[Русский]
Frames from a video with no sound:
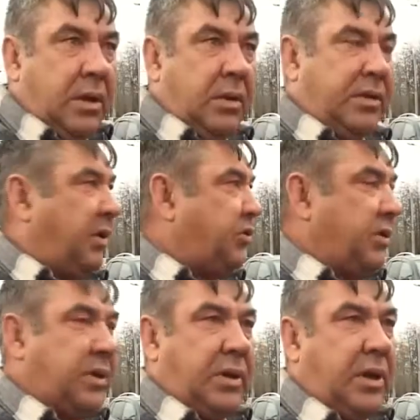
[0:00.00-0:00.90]

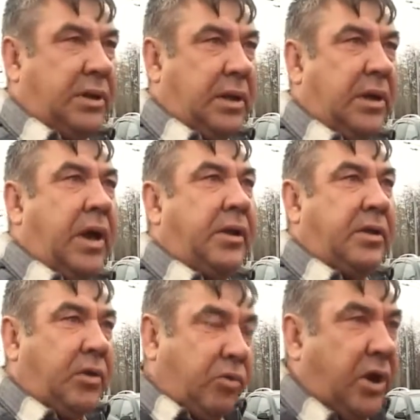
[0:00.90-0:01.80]
Смотрю, это, говорит,
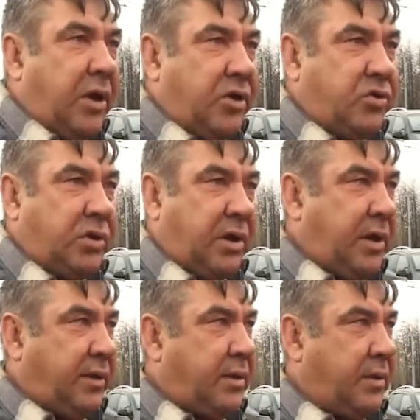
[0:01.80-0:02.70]
у тебя говорит,
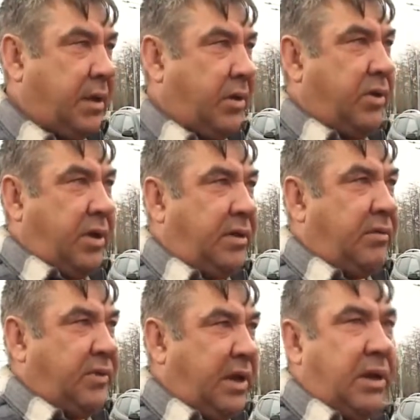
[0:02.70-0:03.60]
есть? Я говорю, есть.
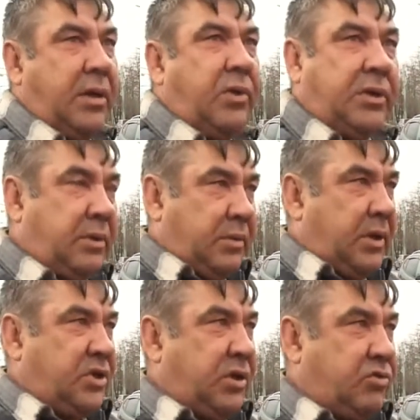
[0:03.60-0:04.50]
Взяли и вот
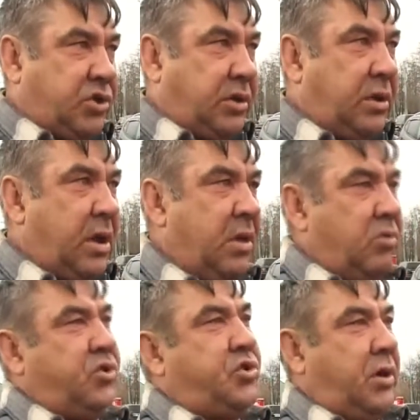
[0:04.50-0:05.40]
начали тушить.
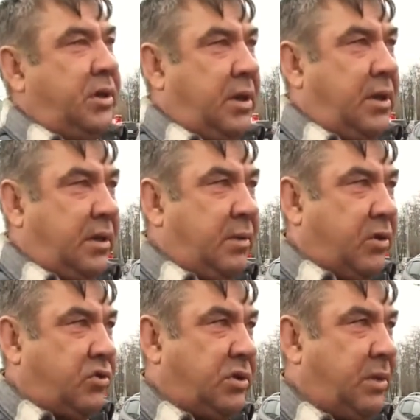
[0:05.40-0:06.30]
Ну, что, а, а, не
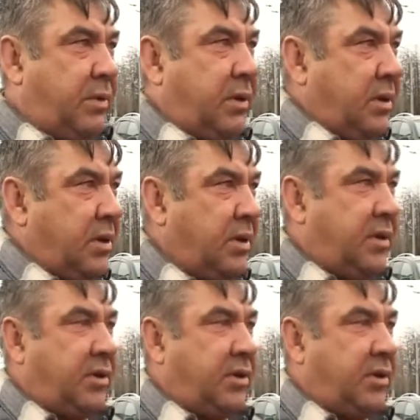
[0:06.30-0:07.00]
могу с ним. Ну,